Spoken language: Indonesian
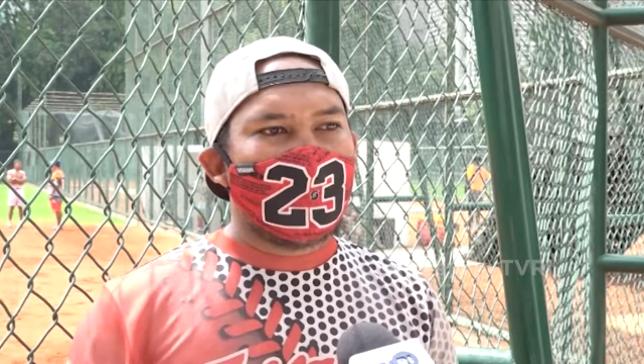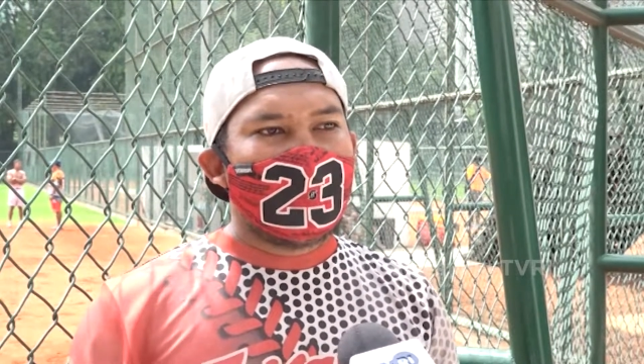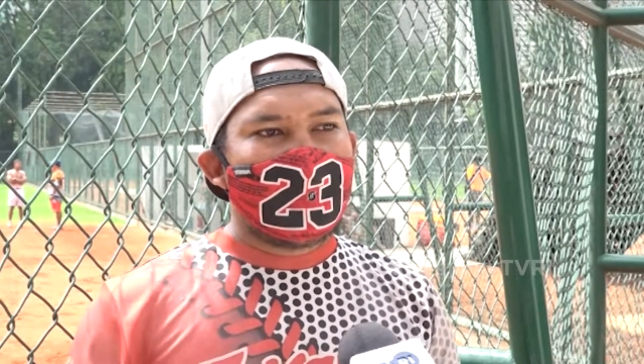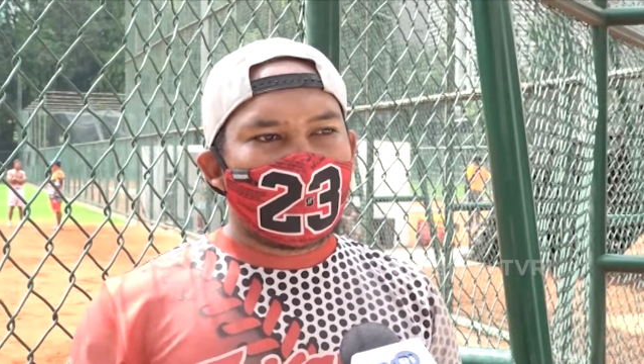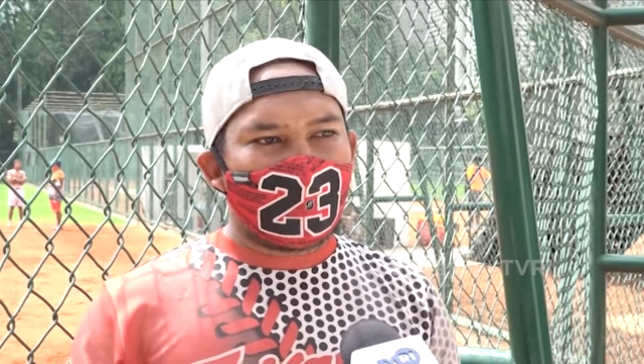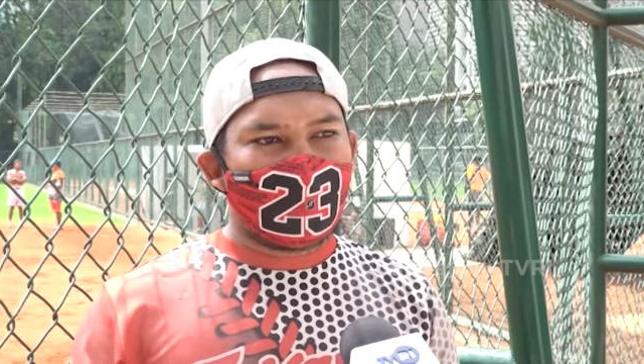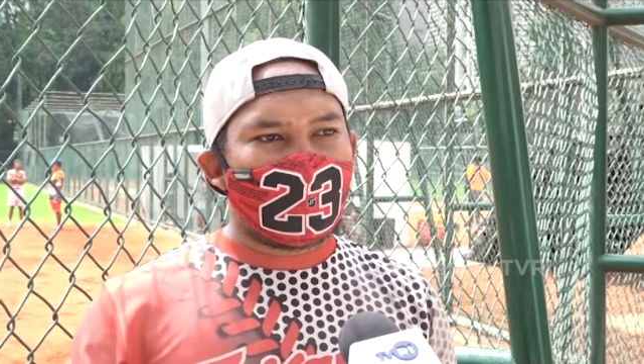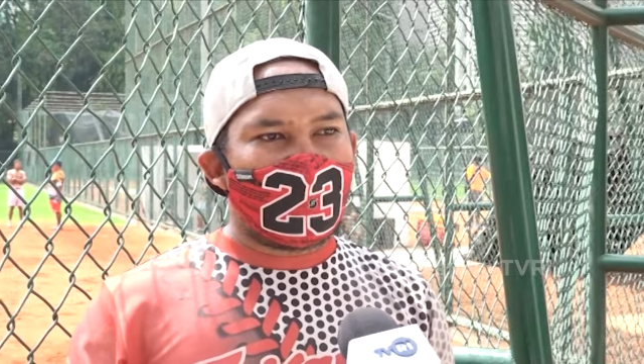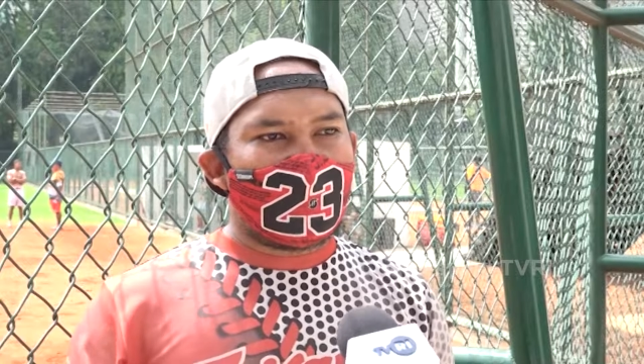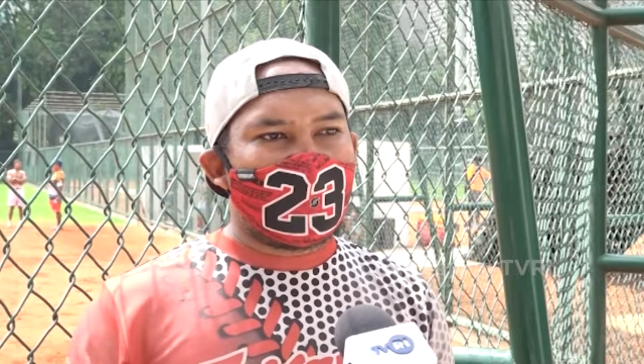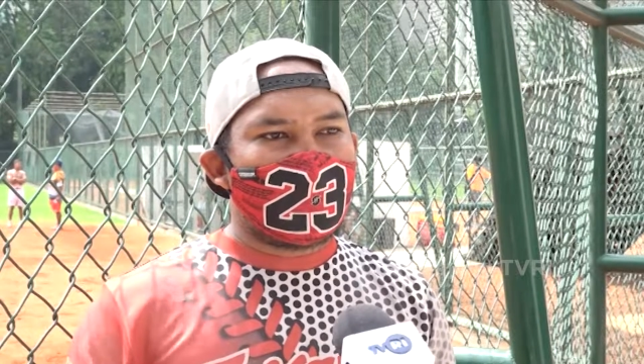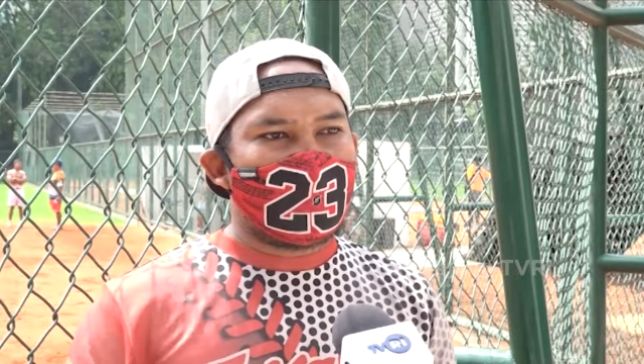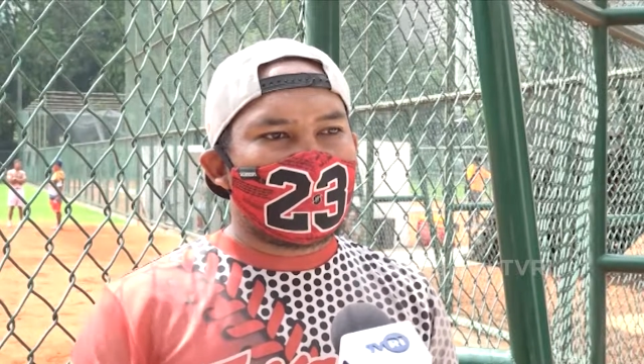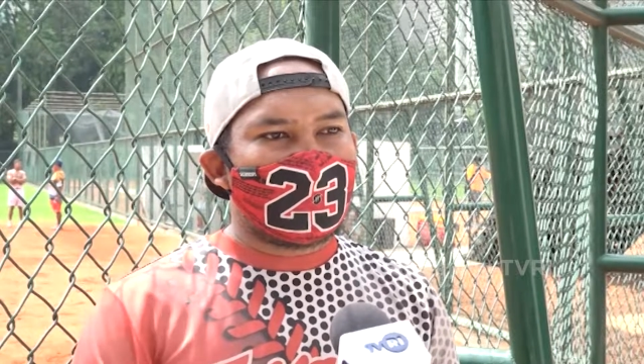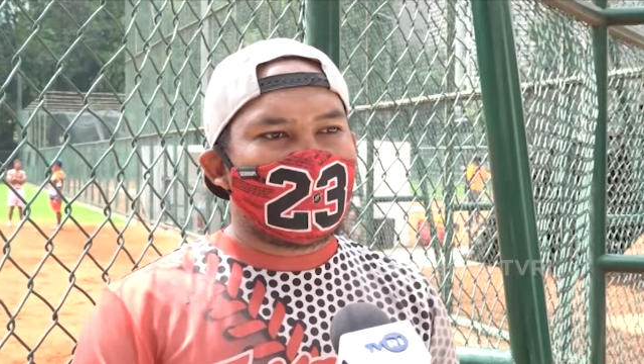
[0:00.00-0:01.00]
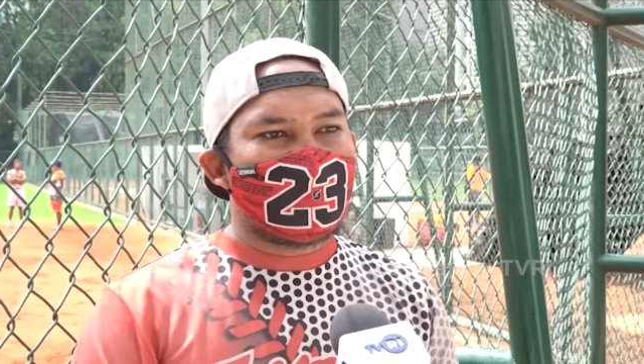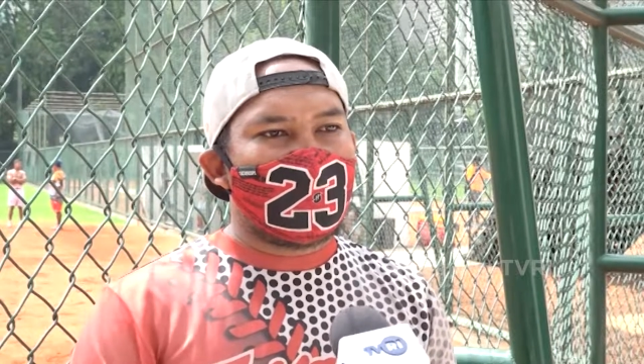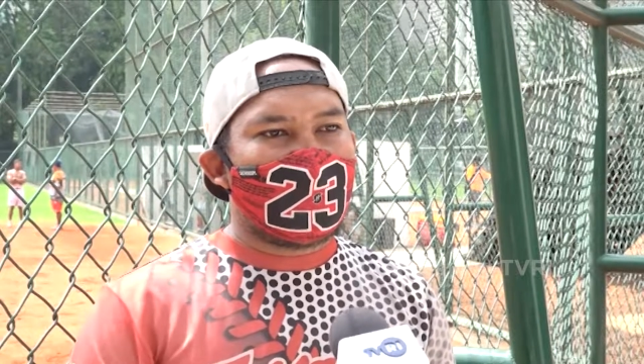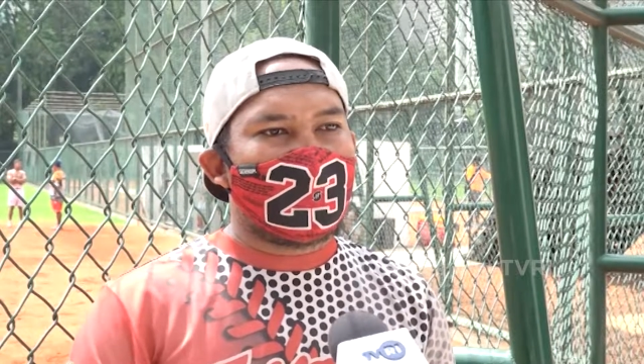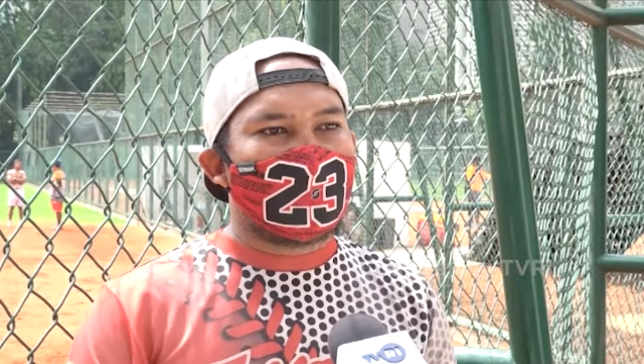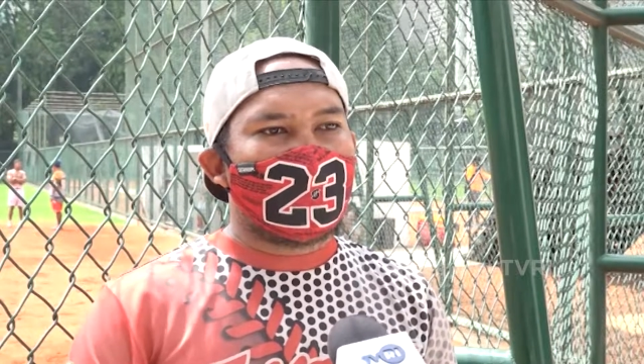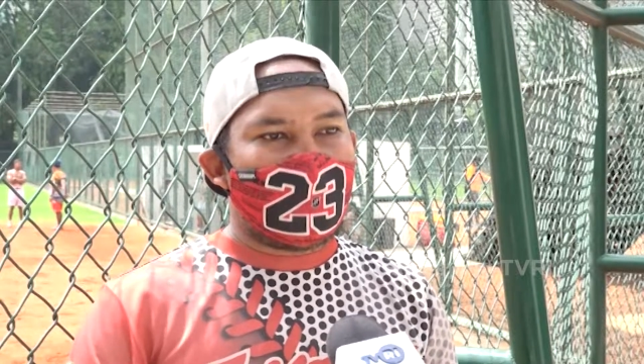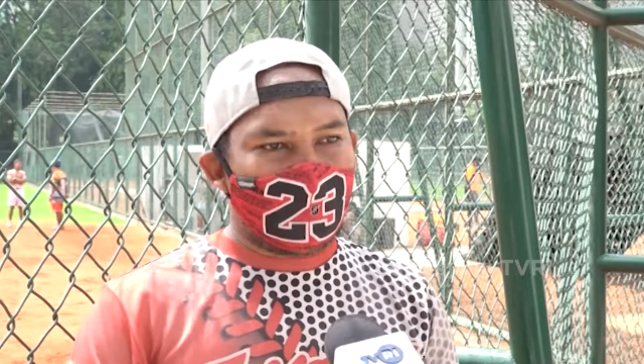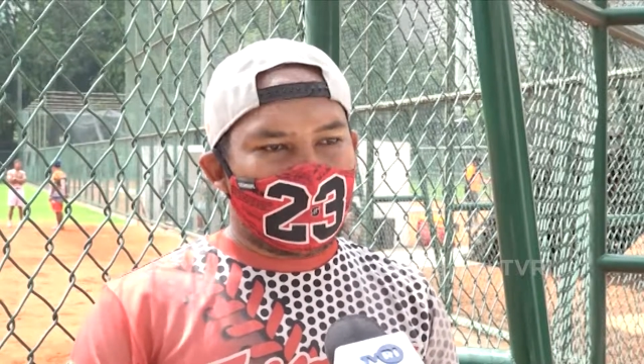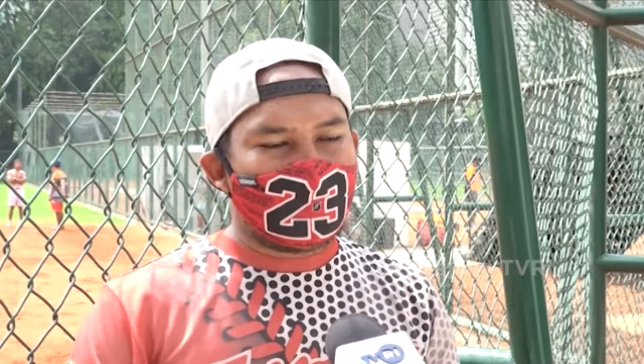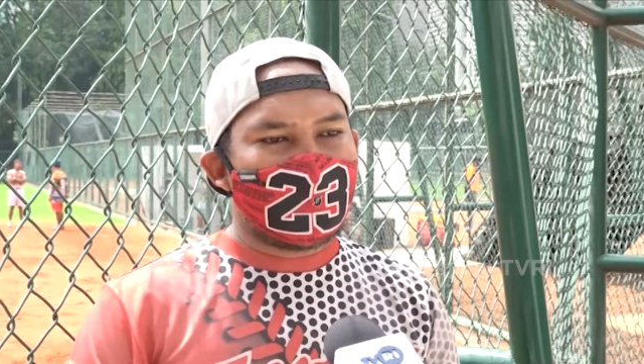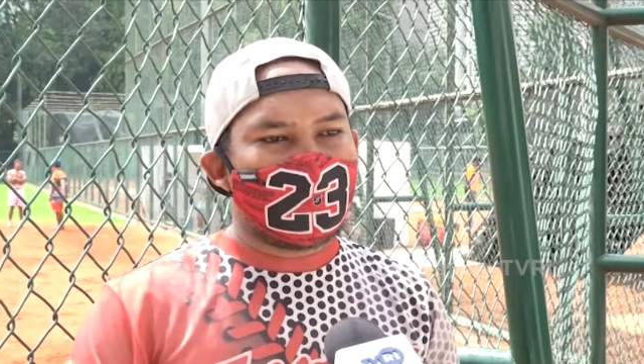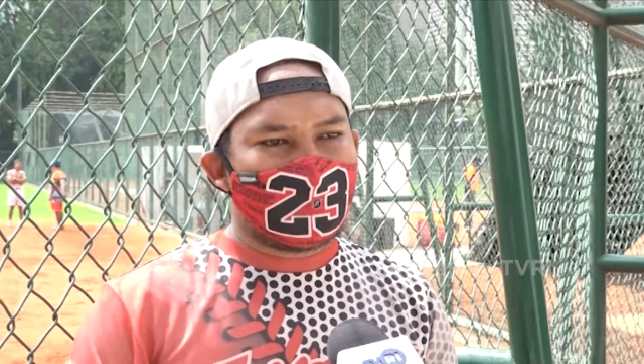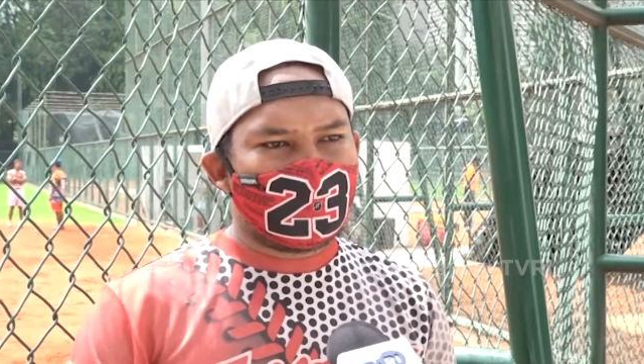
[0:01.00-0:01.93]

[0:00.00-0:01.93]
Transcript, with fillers: kekurangan dan kelebihan lawan.